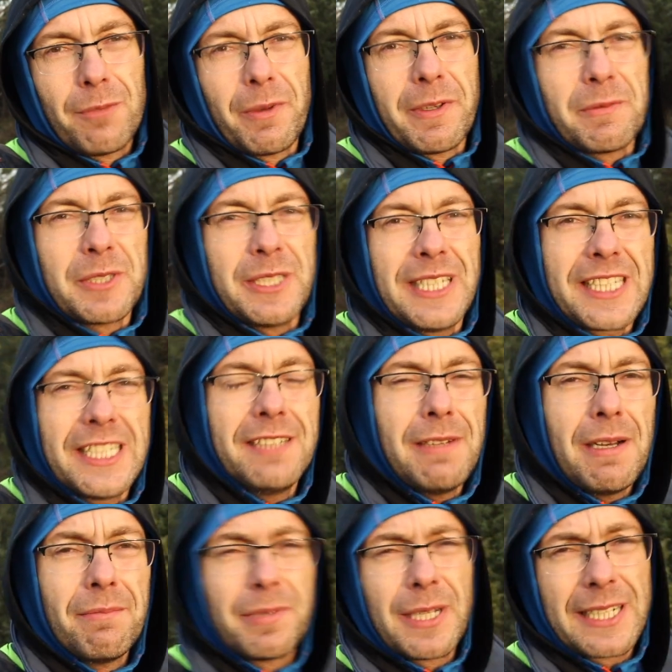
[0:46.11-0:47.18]
Opowiem Ci, jakie
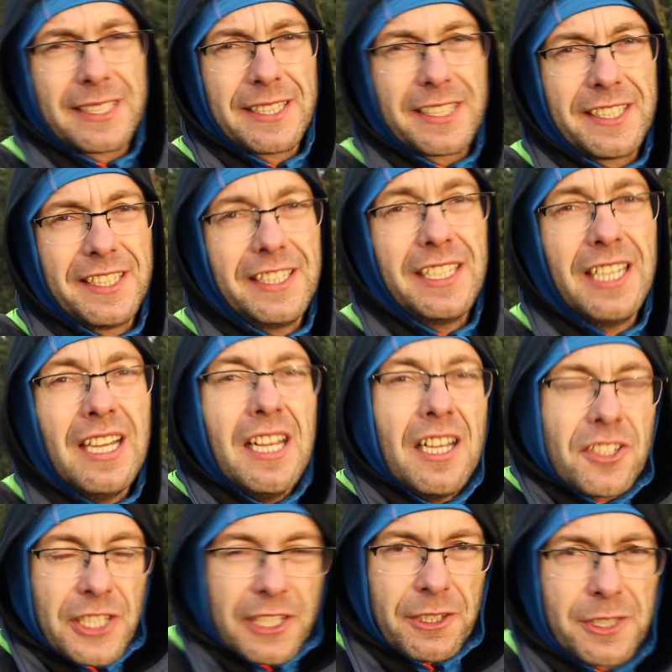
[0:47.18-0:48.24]
mam praktyki,
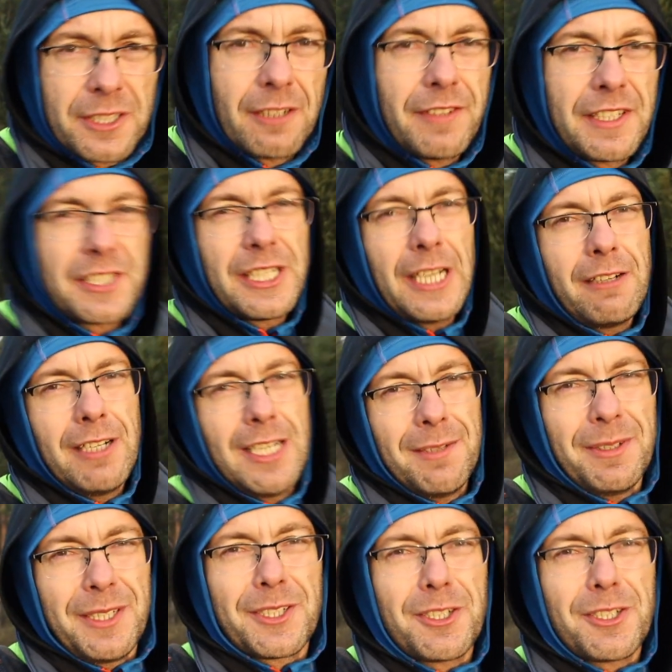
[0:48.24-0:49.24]
czego się dowiedziałem i